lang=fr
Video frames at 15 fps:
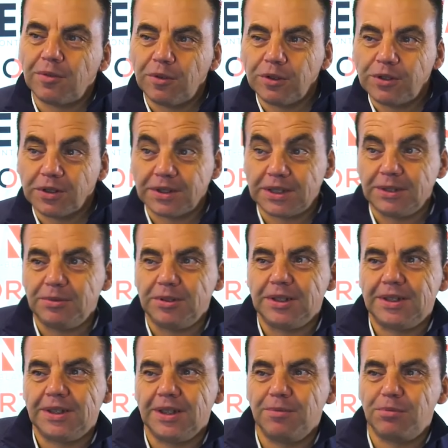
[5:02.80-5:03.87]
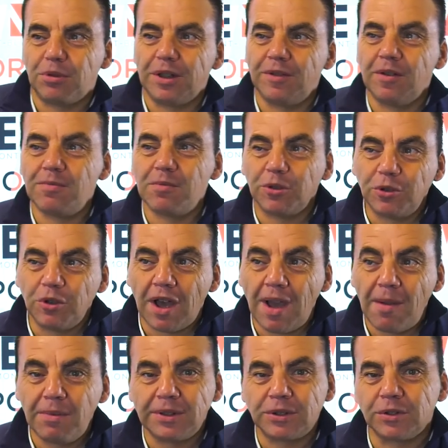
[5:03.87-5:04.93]
votre sensibilité pour le développement
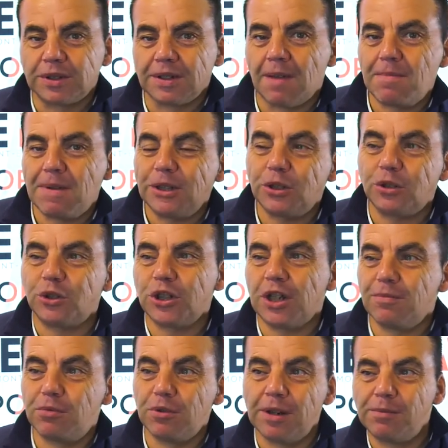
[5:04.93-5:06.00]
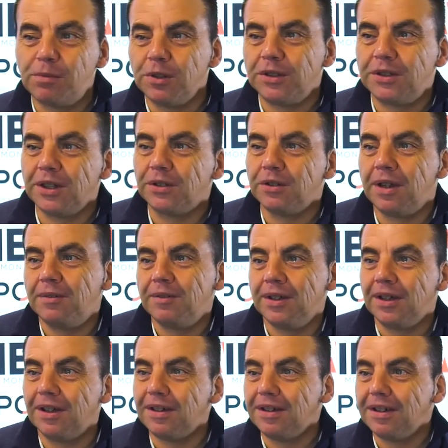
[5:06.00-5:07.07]
durable, est-ce que ça n'a pas changé un peu la politique de la ville